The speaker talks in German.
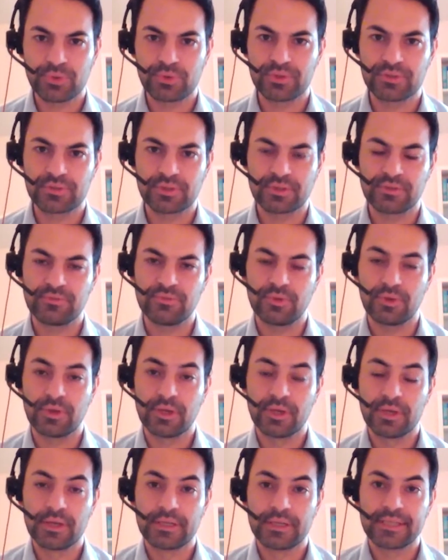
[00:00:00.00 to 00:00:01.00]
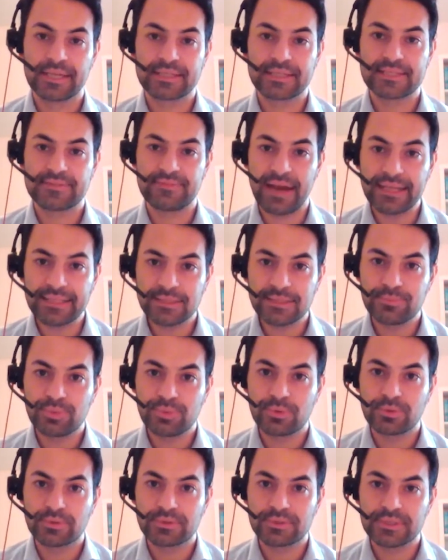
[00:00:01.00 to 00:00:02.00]
Und äh, der zweite
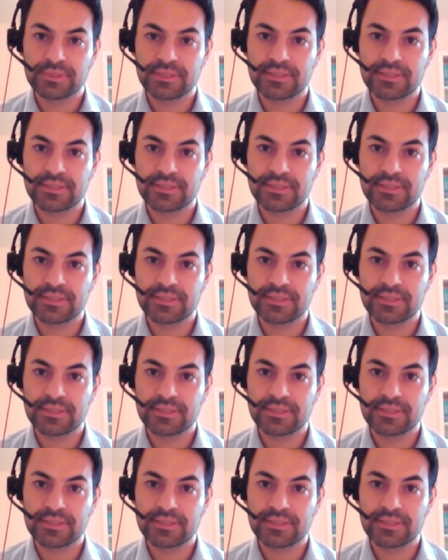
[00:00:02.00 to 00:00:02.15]
Punkt